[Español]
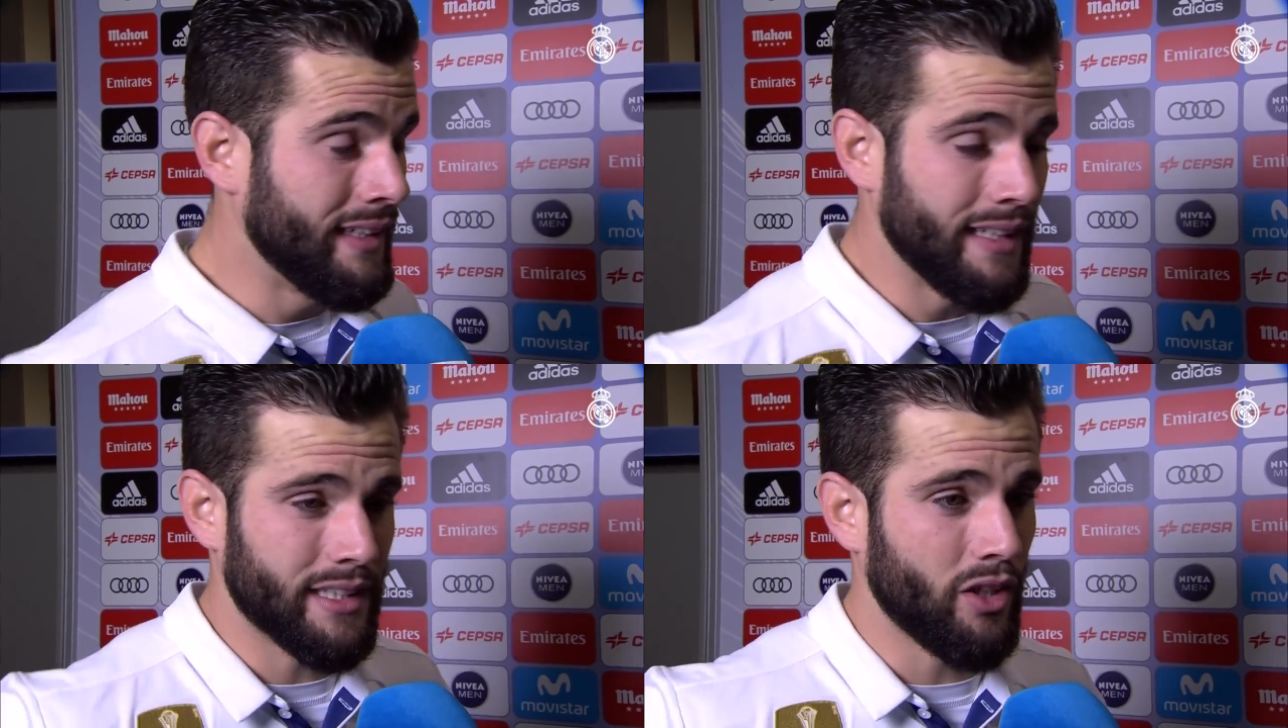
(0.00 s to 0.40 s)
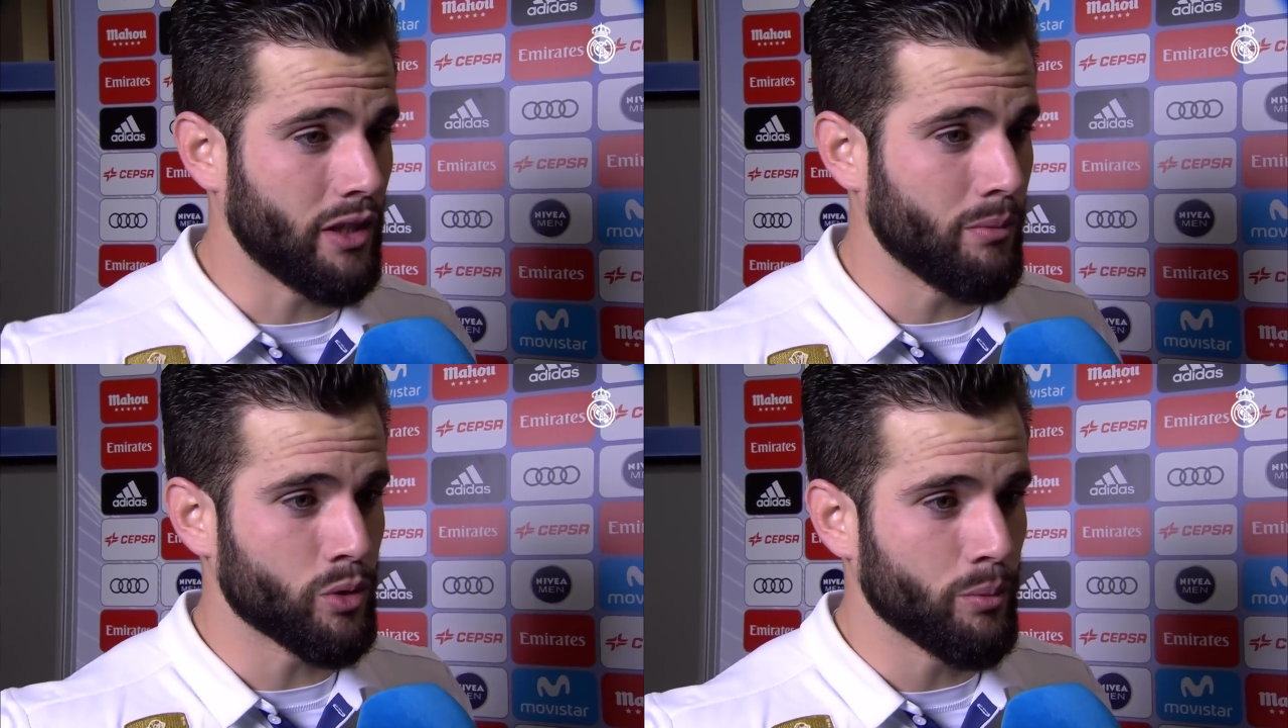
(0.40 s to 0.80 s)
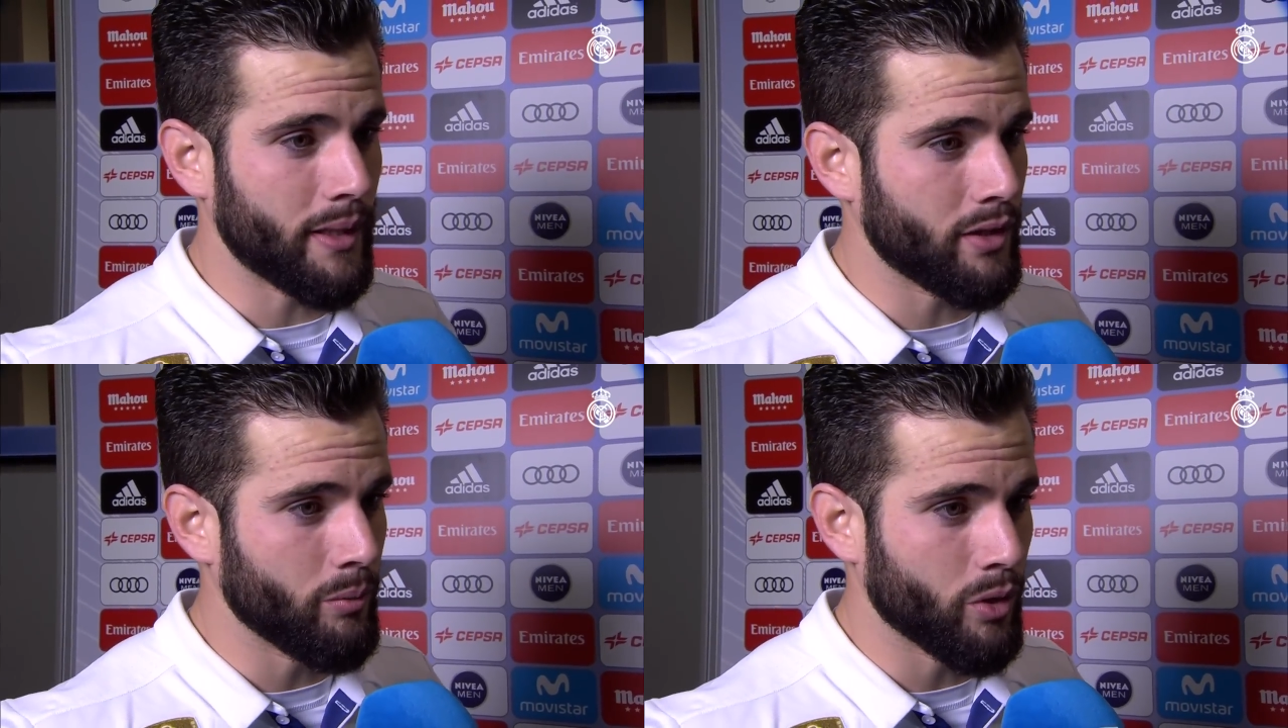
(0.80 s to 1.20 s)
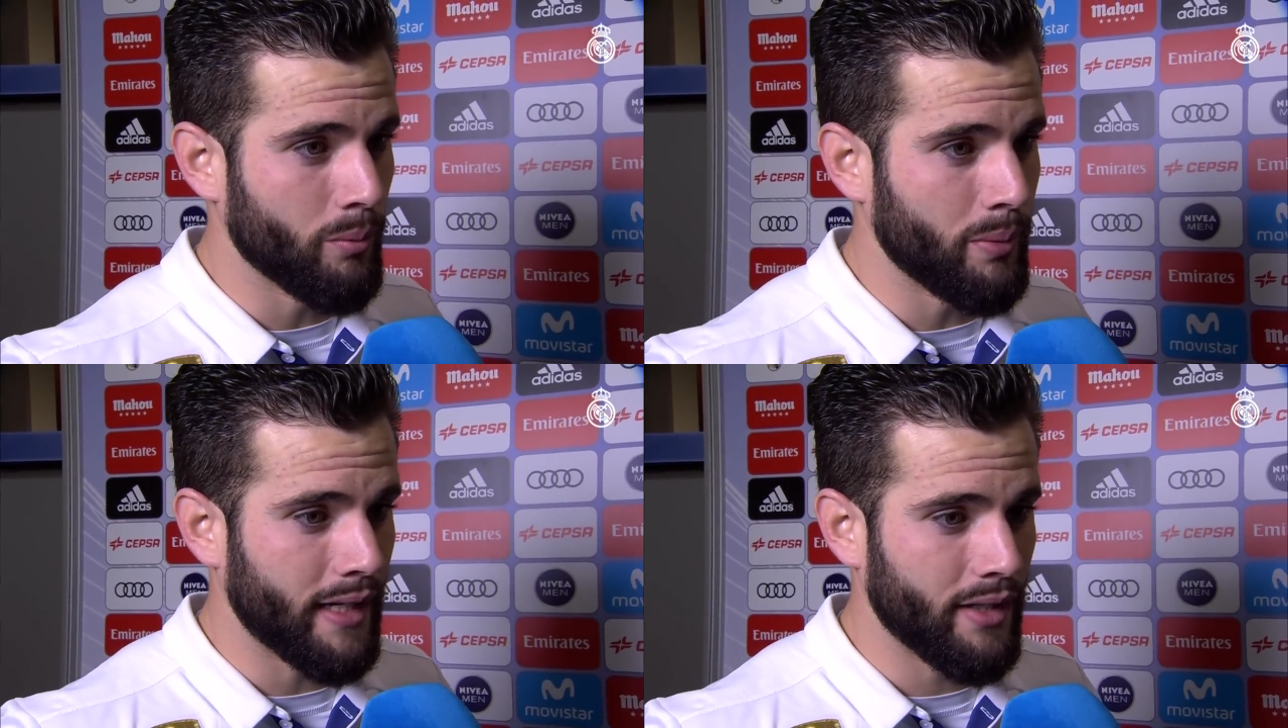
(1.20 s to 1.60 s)
El sábado tenemos un partido muy
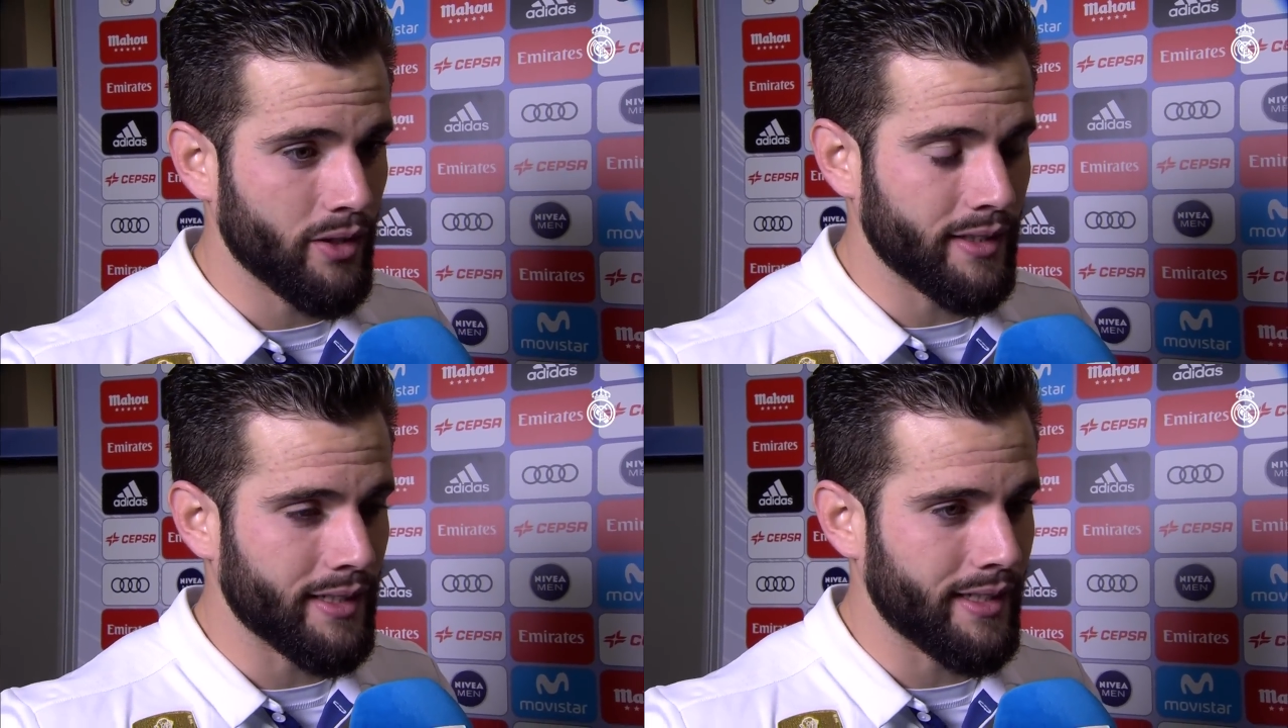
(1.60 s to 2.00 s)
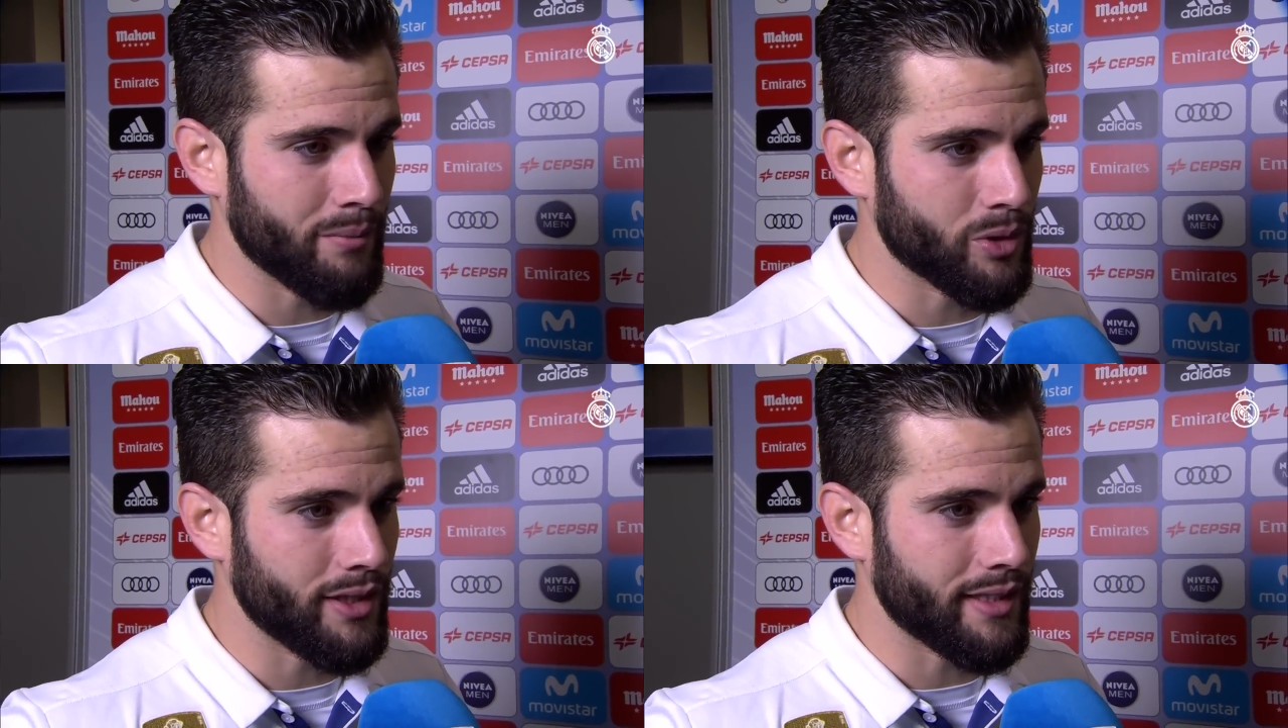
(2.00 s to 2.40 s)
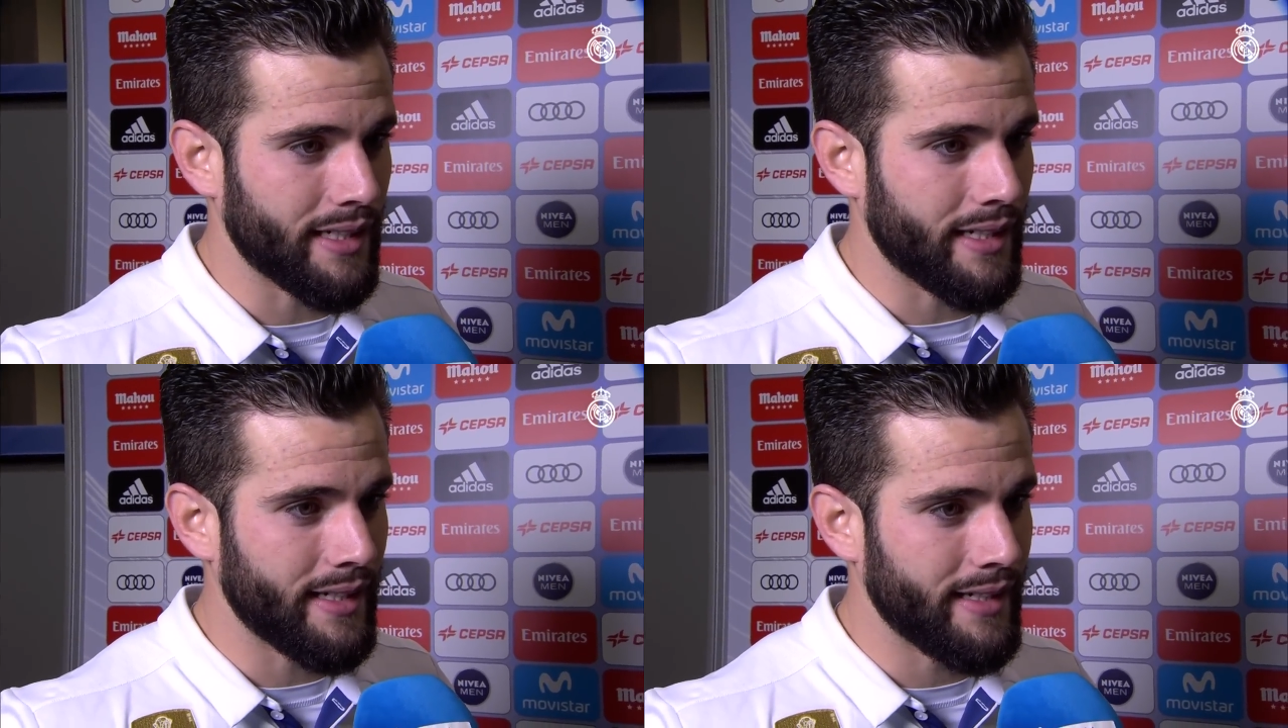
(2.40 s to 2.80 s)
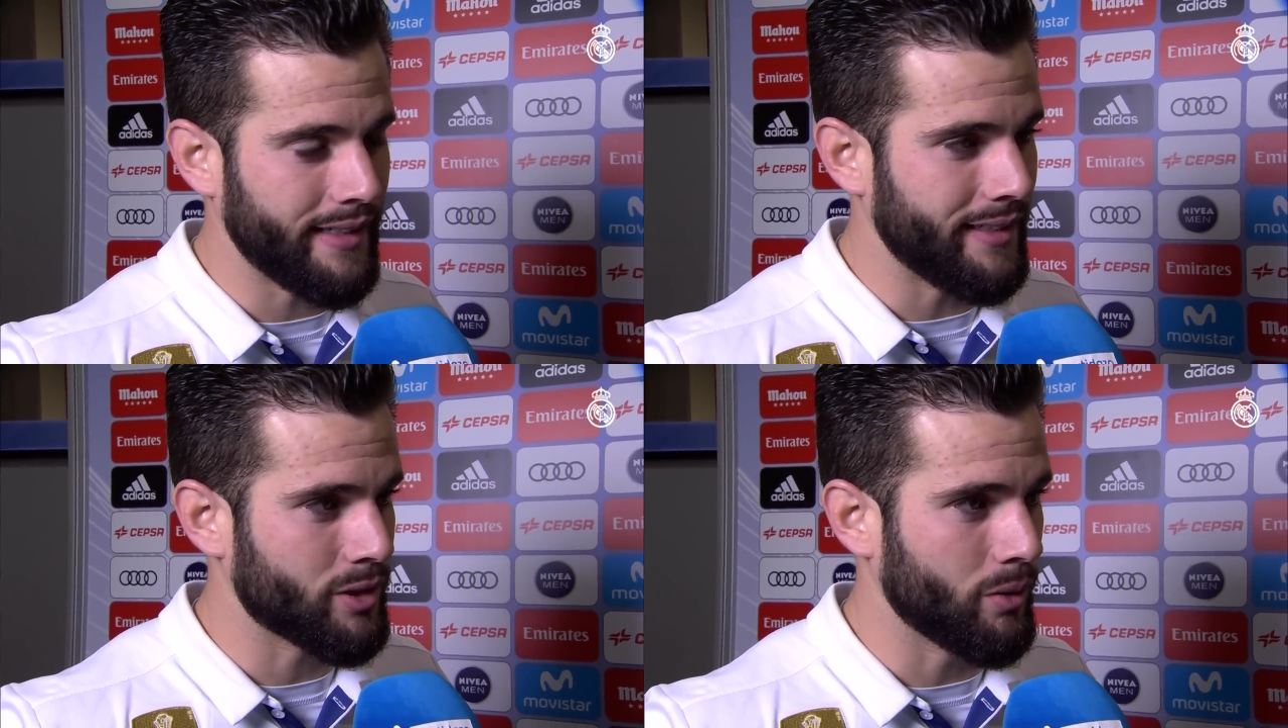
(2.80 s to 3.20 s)
complicado que queremos intentar ganar
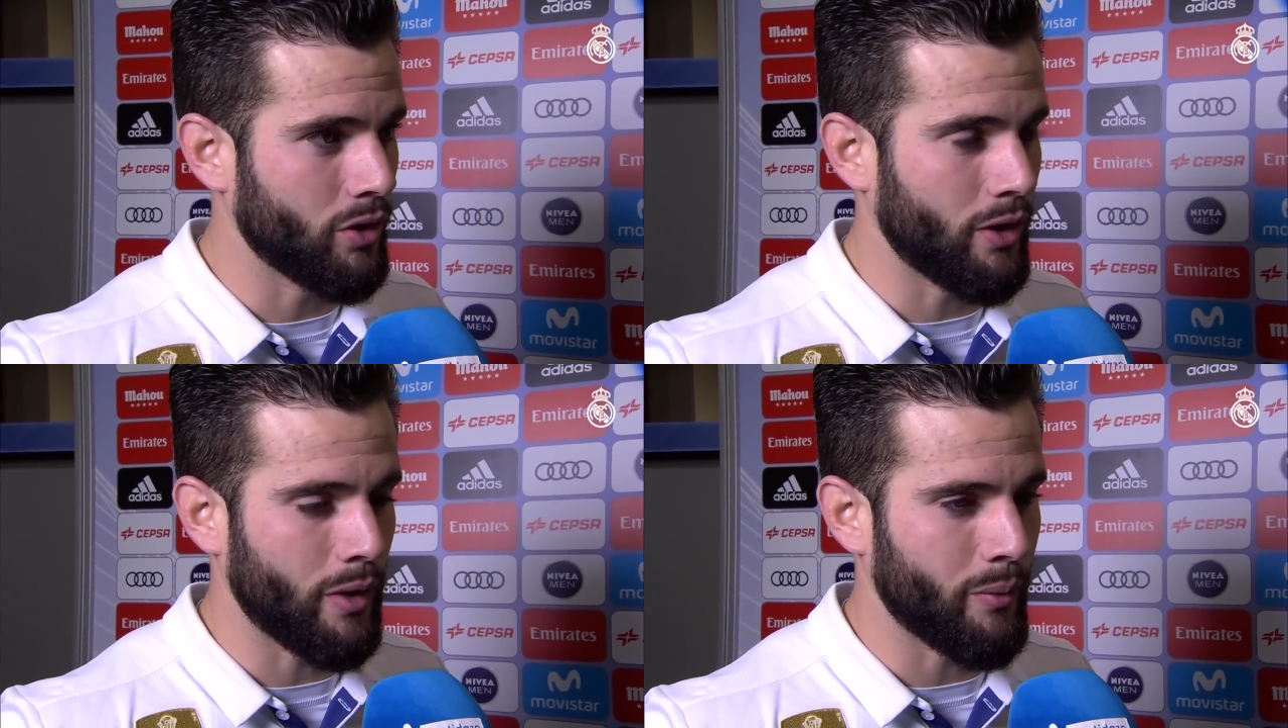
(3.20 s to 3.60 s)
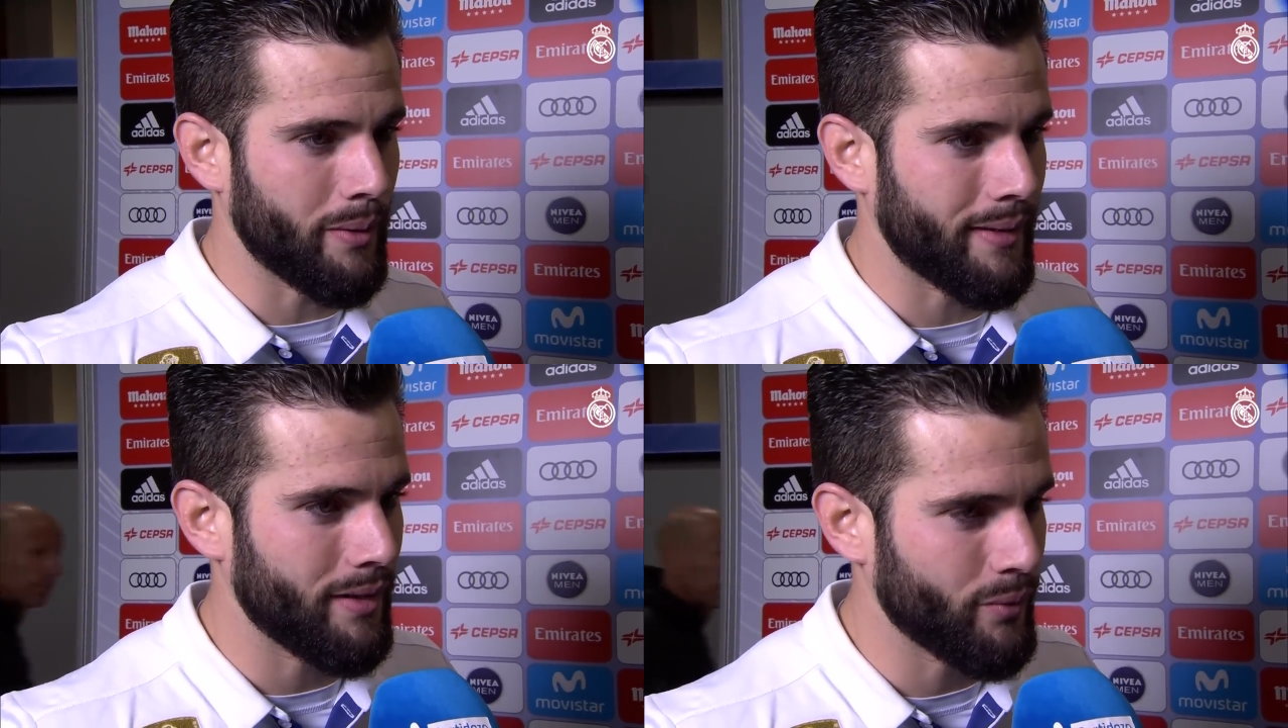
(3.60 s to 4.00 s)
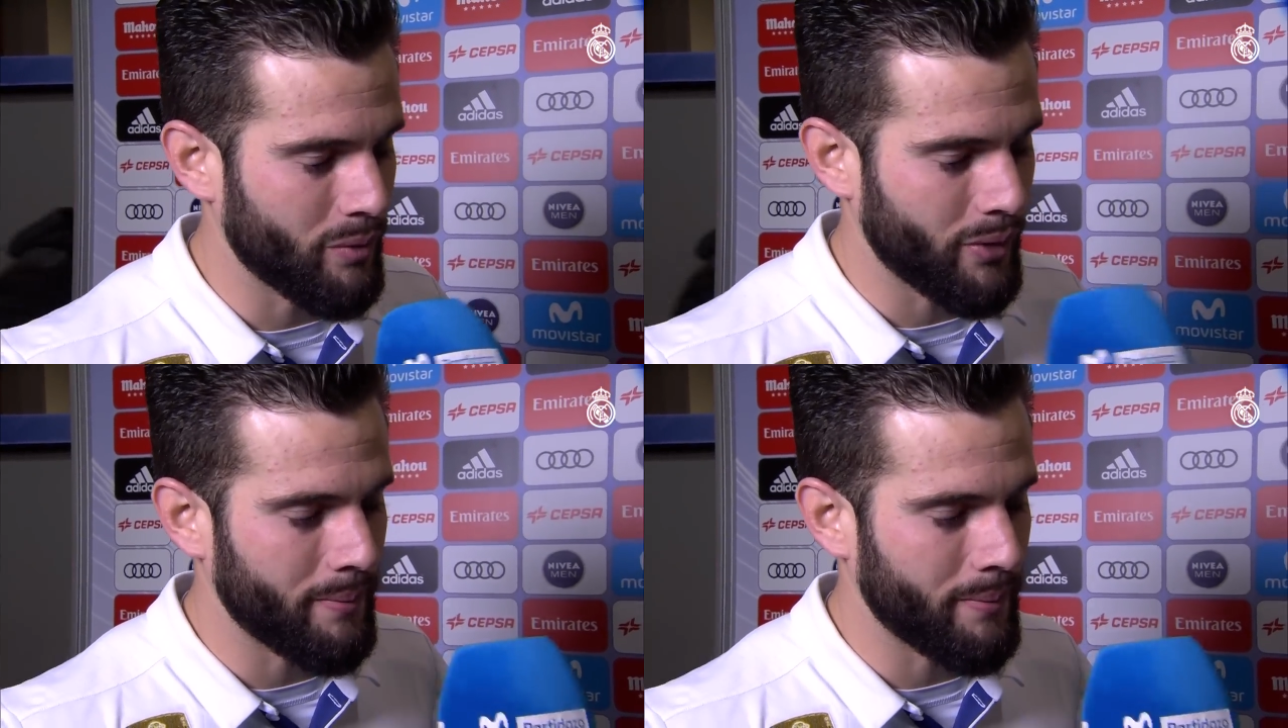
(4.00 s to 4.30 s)
y sobre todo dar una buena,